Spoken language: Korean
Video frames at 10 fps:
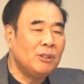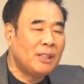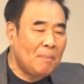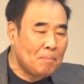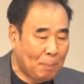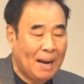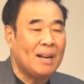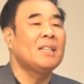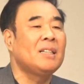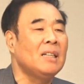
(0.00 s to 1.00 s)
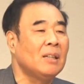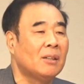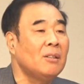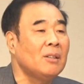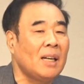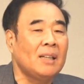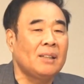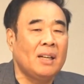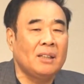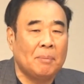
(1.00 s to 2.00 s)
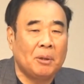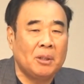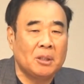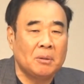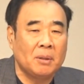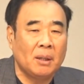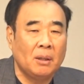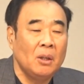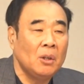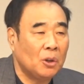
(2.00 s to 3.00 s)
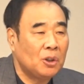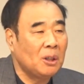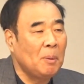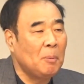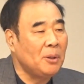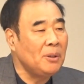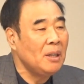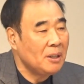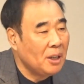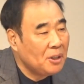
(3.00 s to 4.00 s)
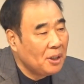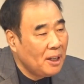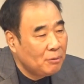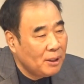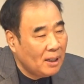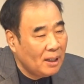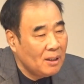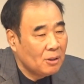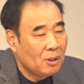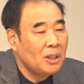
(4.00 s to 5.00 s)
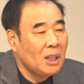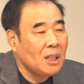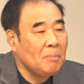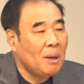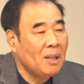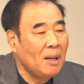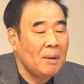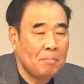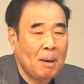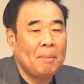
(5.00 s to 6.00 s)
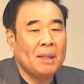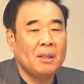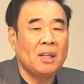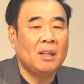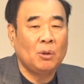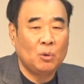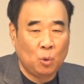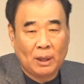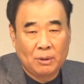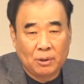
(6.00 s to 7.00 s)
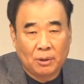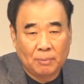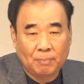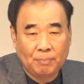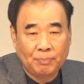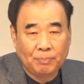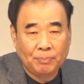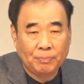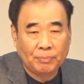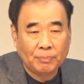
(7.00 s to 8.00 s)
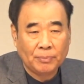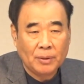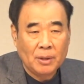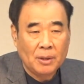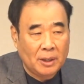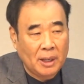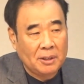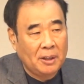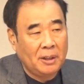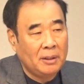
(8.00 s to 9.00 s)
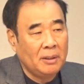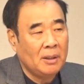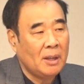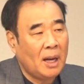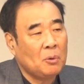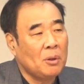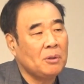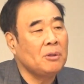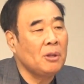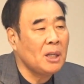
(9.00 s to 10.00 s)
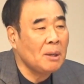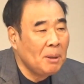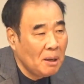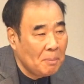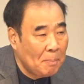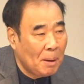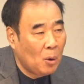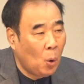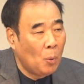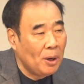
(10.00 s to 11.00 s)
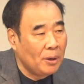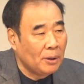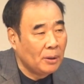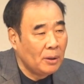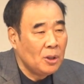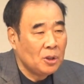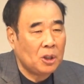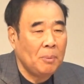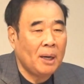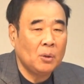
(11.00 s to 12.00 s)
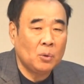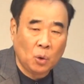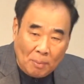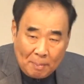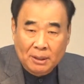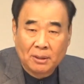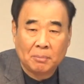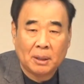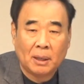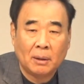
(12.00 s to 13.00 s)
다 망가진 그런 상태가 돼버린 것입니다. 어떻게 보면 예전에 우리가 선생님한테 매 맞을 때가 더 좋았지요. 예전에는 학교에서 선생님한테 매 맞고 오면은 집에 가서 또 매 맞습니다.